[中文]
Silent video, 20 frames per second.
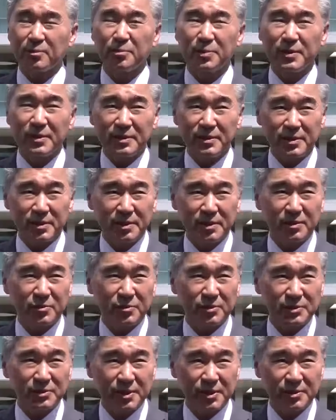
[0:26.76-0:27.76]
岛完全
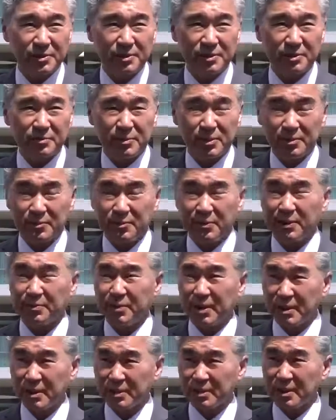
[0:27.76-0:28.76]
无核化的共
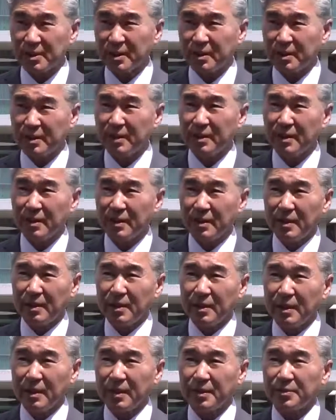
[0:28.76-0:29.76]
同承诺，并
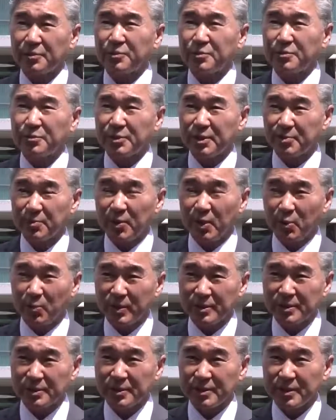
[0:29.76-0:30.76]
希望得到北
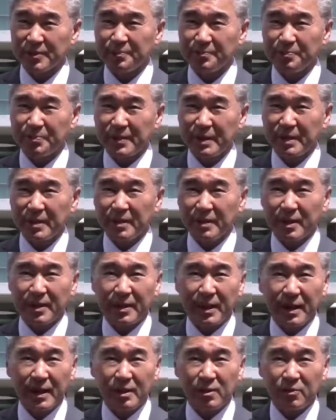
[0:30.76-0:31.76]
韩的答复。
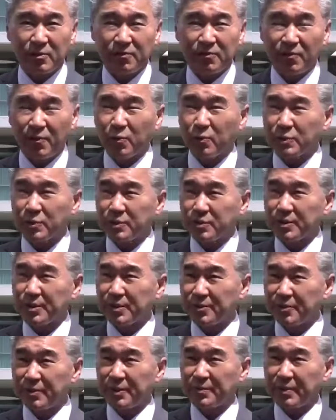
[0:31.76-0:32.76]
韩半岛和
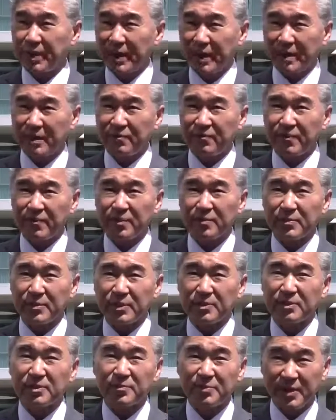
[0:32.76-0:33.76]
平交涉本部
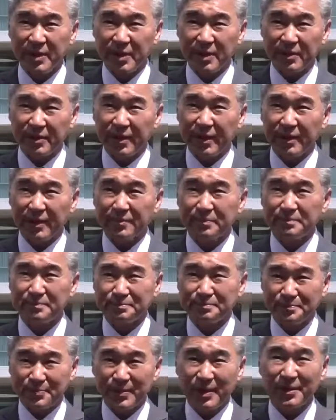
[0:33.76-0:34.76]
长鲁圭德介绍
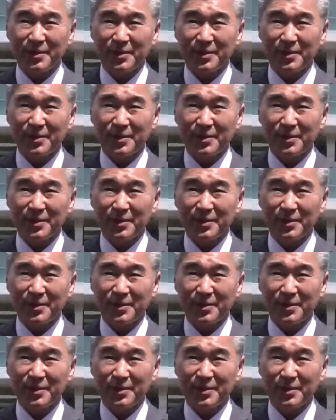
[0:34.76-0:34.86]
说，